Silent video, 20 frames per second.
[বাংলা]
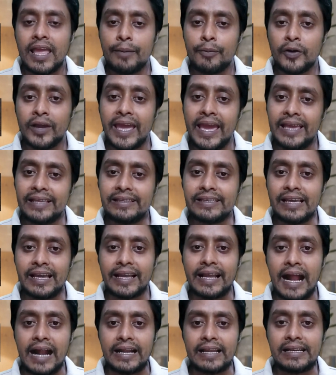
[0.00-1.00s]
এবং এই যে
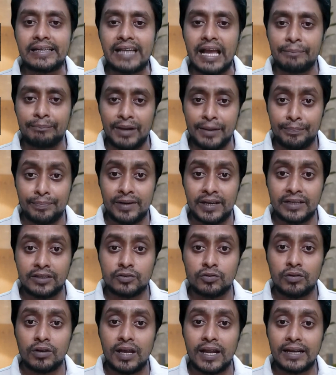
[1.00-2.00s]
গাড়ির নাম্বার
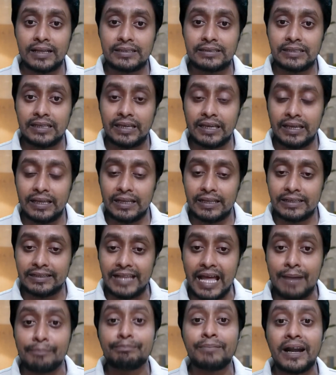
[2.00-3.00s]
প্লেটগুলার যে
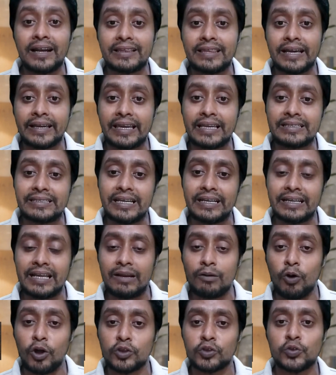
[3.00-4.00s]
নাম্বার থাকে
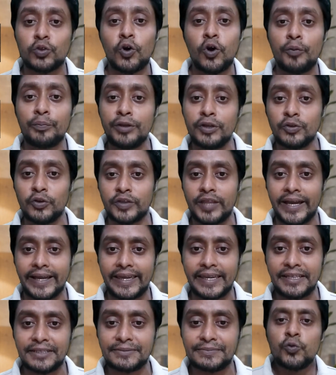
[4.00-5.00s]
সেটার অর্থ ভিন্ন
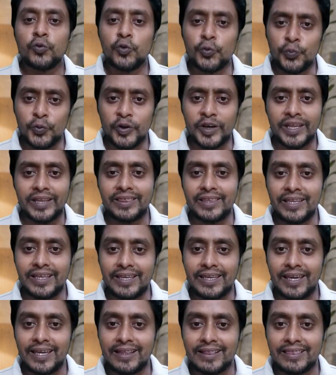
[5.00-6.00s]
থাকে উপরের
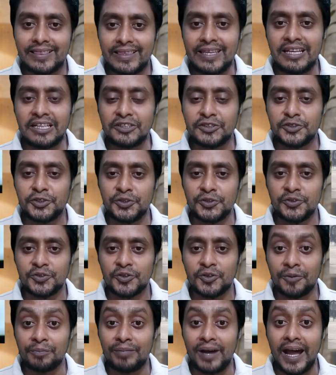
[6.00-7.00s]
দিকে তীর চিহ্ন
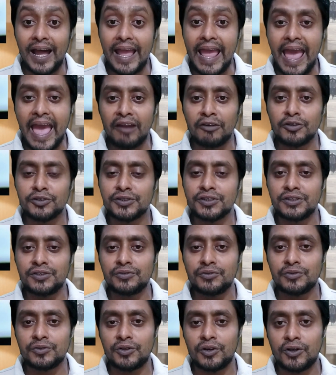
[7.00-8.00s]
বা অ্যারো
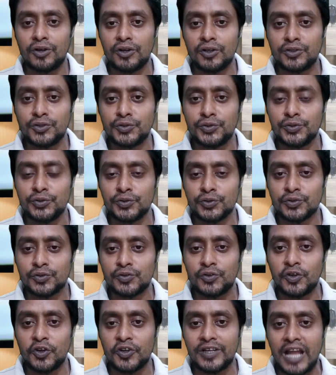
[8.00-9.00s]
চিহ্ন
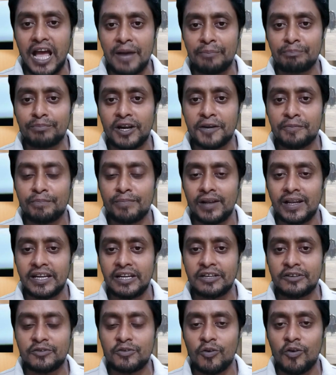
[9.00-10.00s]
যুক্ত নাম্বার
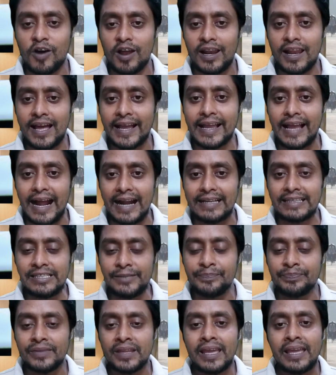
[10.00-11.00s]
প্লেট কলা গাড়ি